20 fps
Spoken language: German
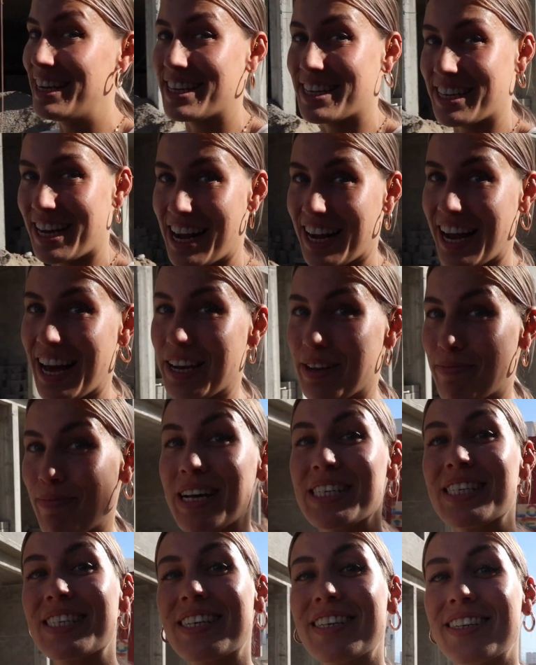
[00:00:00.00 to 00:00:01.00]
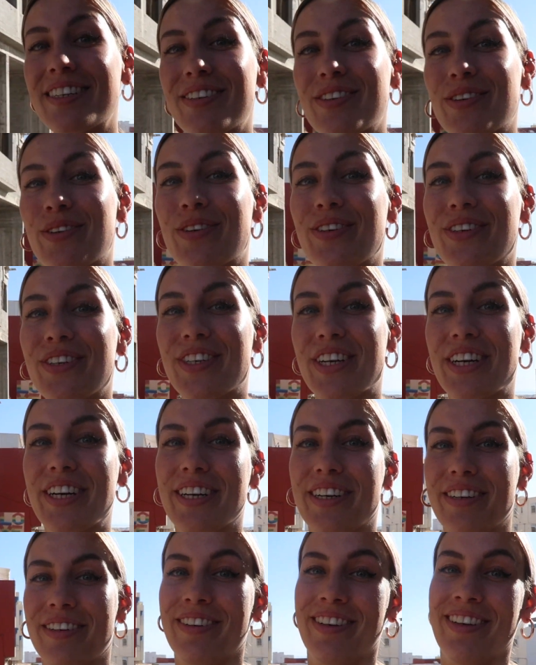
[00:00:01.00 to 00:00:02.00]
Die tragen alle Masken und
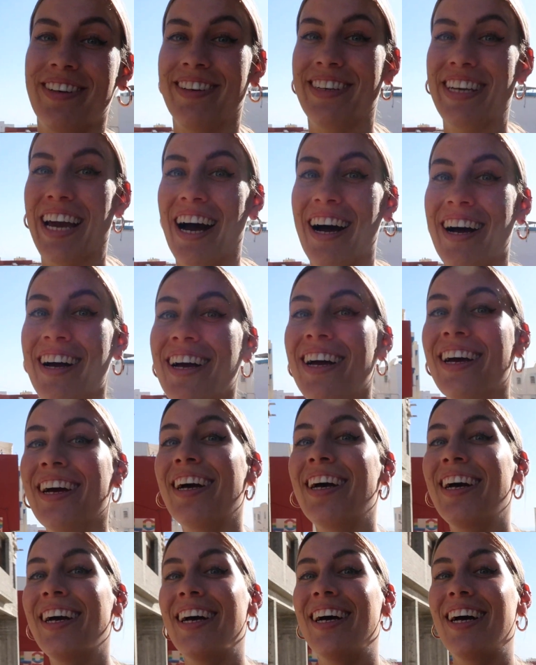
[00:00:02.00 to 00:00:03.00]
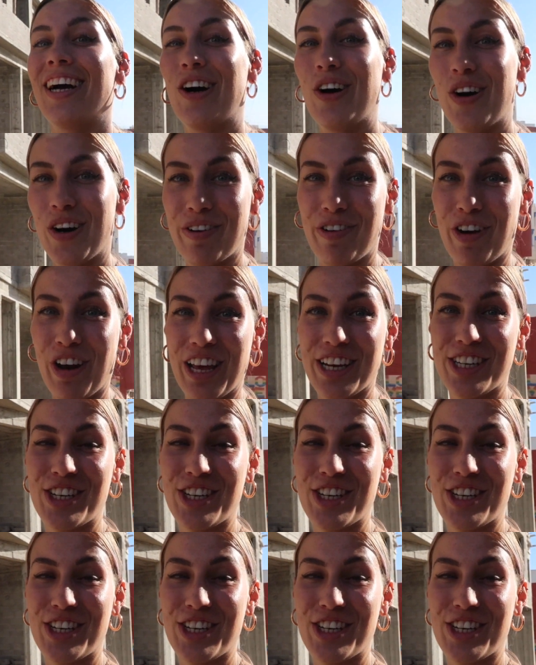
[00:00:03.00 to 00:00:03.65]
äh, ja, Oh, voll